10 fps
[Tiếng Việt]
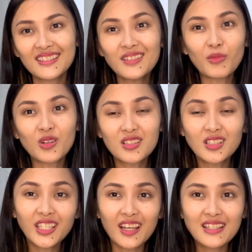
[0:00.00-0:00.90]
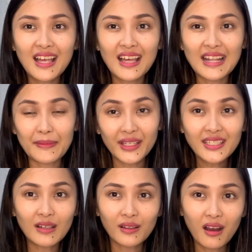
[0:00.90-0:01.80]
có mọi người có thể là làm
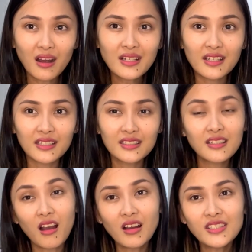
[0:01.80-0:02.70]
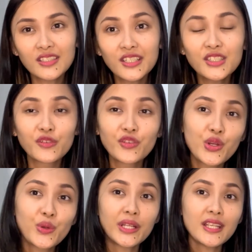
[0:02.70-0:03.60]
cách nào đó để có những cái
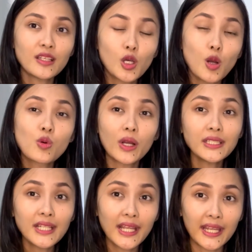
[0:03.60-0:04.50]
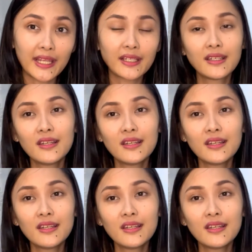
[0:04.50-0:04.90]
review đánh giá tốt của khách hàng